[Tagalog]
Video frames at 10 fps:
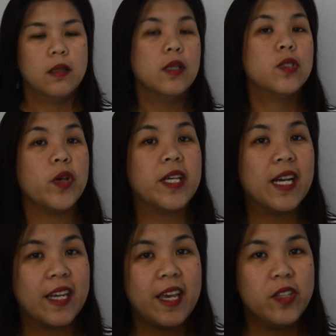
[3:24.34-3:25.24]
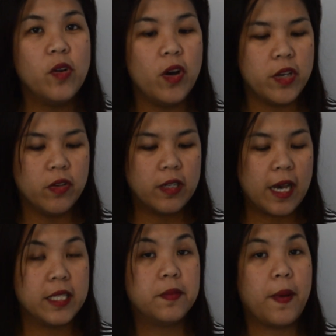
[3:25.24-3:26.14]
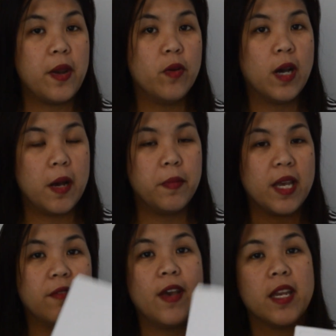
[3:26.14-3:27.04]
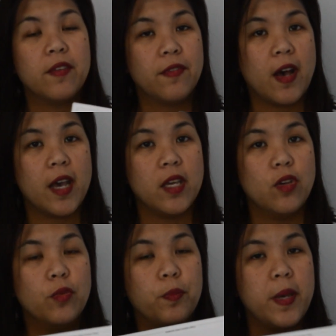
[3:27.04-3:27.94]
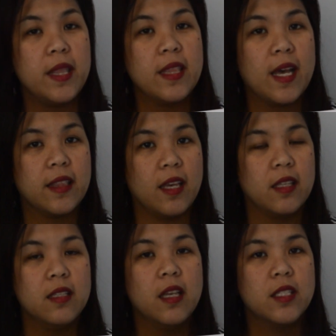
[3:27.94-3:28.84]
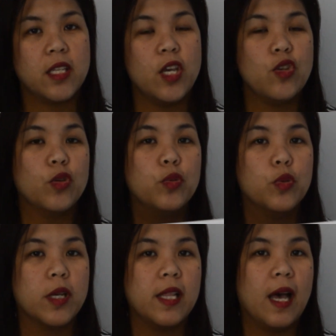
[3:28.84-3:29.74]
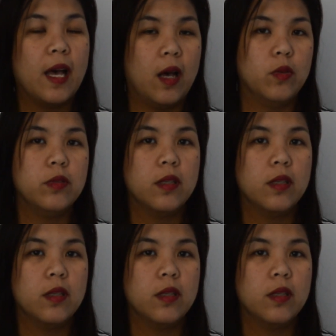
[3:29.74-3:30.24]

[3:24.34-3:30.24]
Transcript: So, i ko kayo guys paano nga ba i-verify yung PIN natin sa inyong Google account